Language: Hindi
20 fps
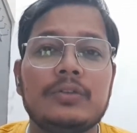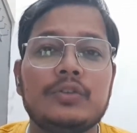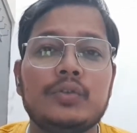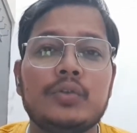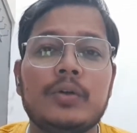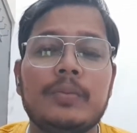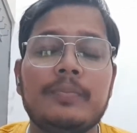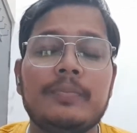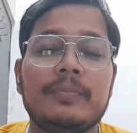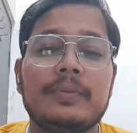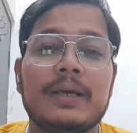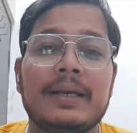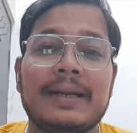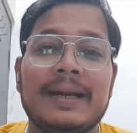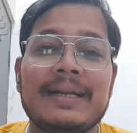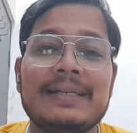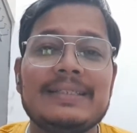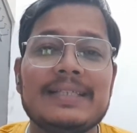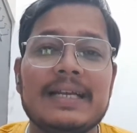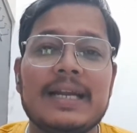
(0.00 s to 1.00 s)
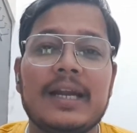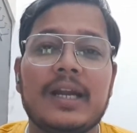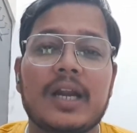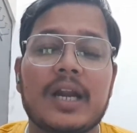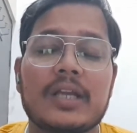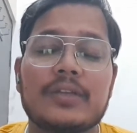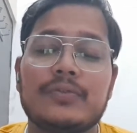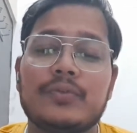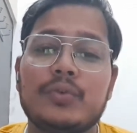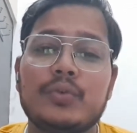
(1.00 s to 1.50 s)
जो हम रेड सेल
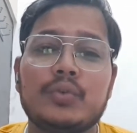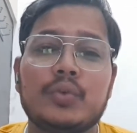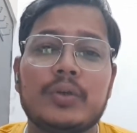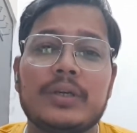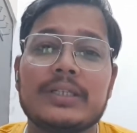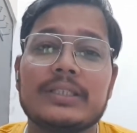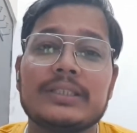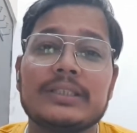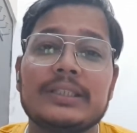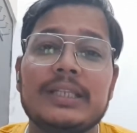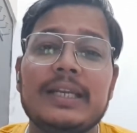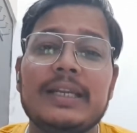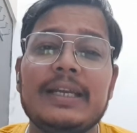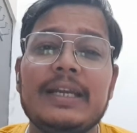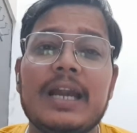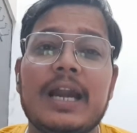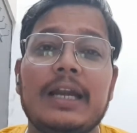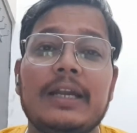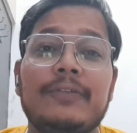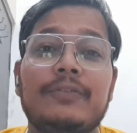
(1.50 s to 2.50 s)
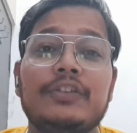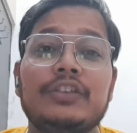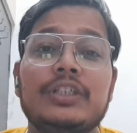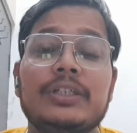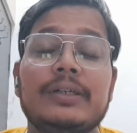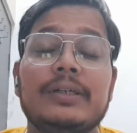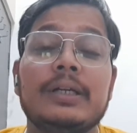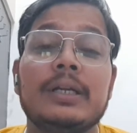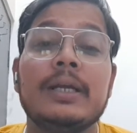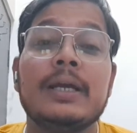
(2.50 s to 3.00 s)
ट्रांसफ्यूज तो कर सकते हैं लेकिन
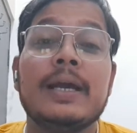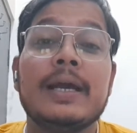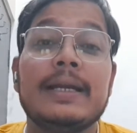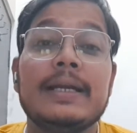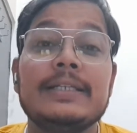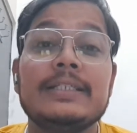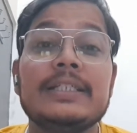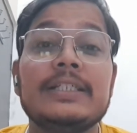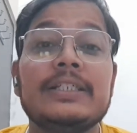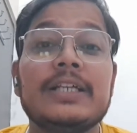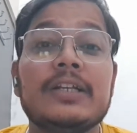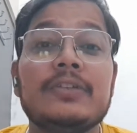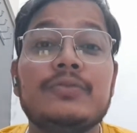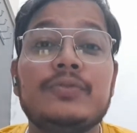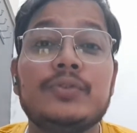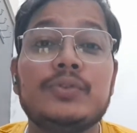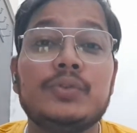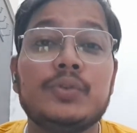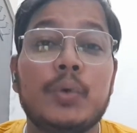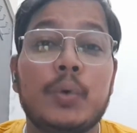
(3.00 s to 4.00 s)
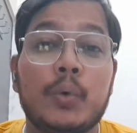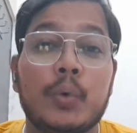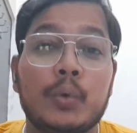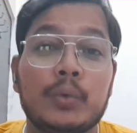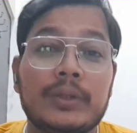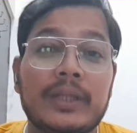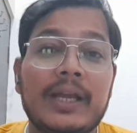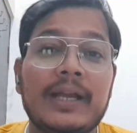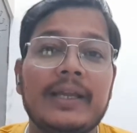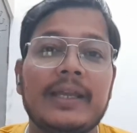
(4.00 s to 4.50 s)
आर्टिफिशियल रेड सेल ट्रांसफ्यूज
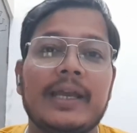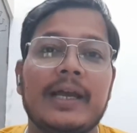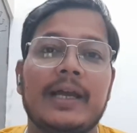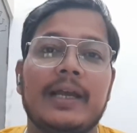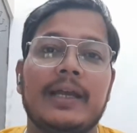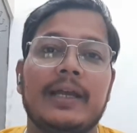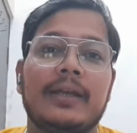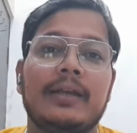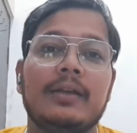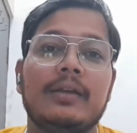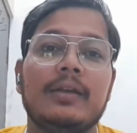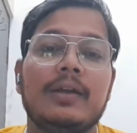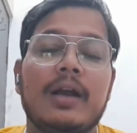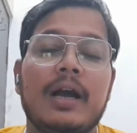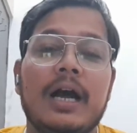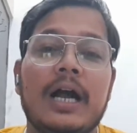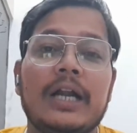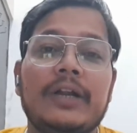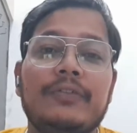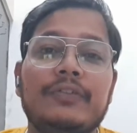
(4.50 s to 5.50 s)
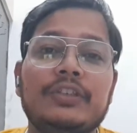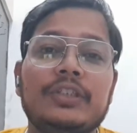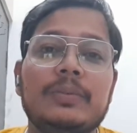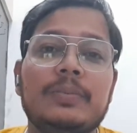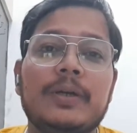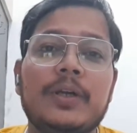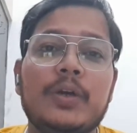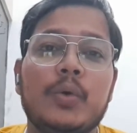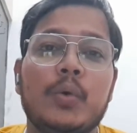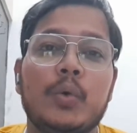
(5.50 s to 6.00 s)
होता क्या है आर्टिफिशियल
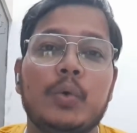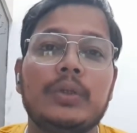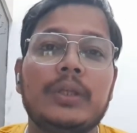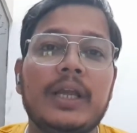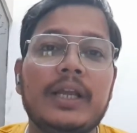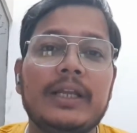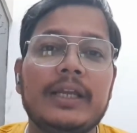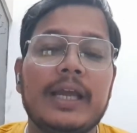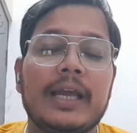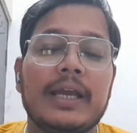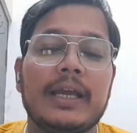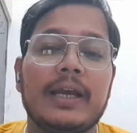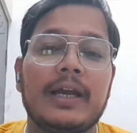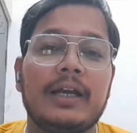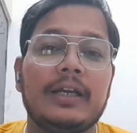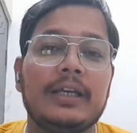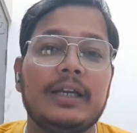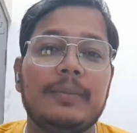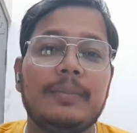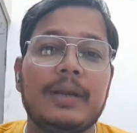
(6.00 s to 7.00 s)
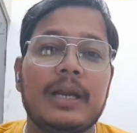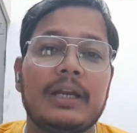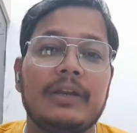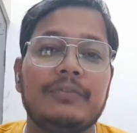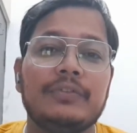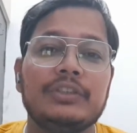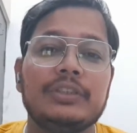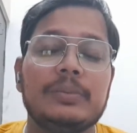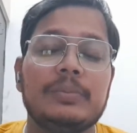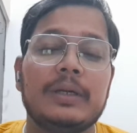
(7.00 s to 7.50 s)
ब्लड होता क्या है अगर हमें
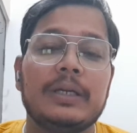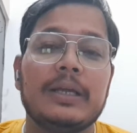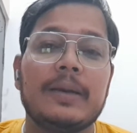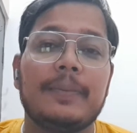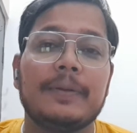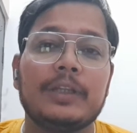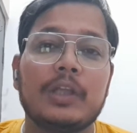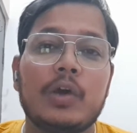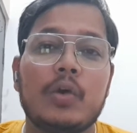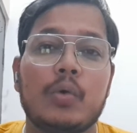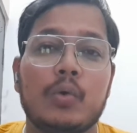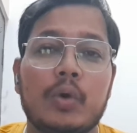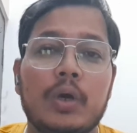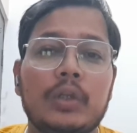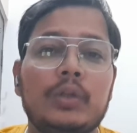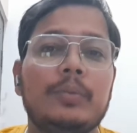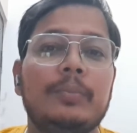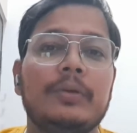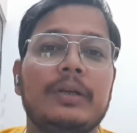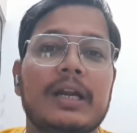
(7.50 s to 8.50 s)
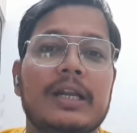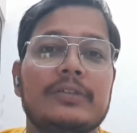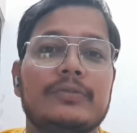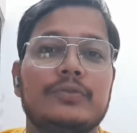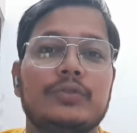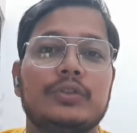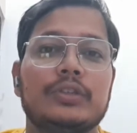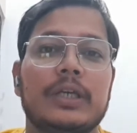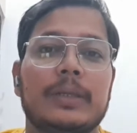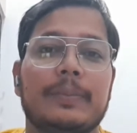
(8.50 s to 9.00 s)
आर्टिफिशियल ब्लड का पता होगा तो हम
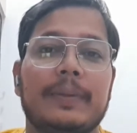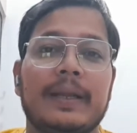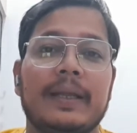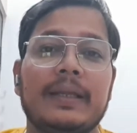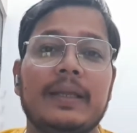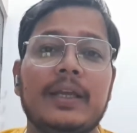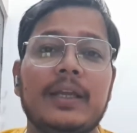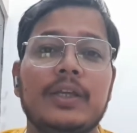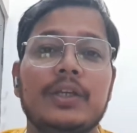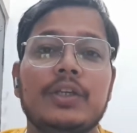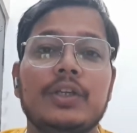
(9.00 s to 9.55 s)
ट्रांसफ्यूज कर पाएंगे